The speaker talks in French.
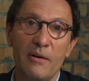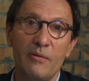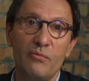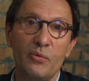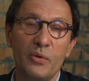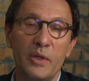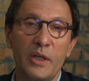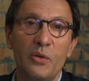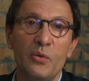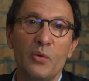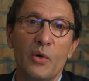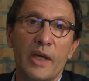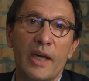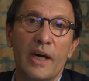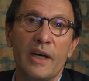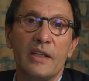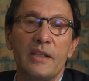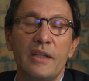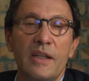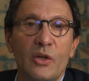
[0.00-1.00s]
vous qui nous
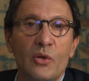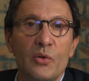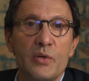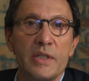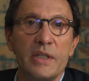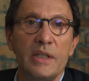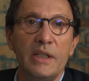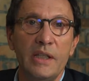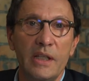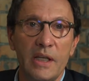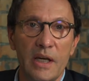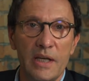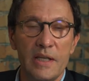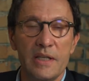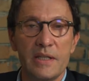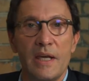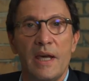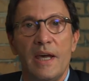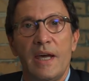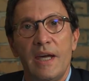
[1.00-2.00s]
regardez, que
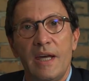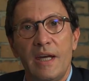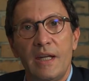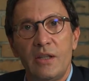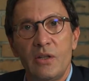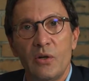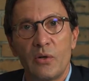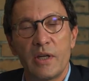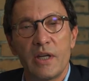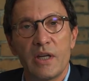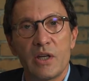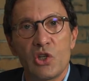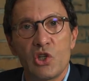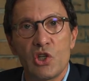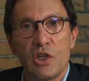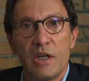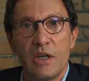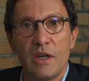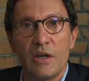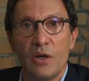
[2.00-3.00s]
Steelcase est
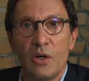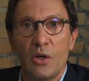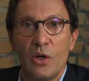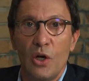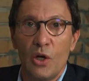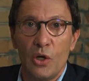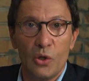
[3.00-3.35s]
engagé euh,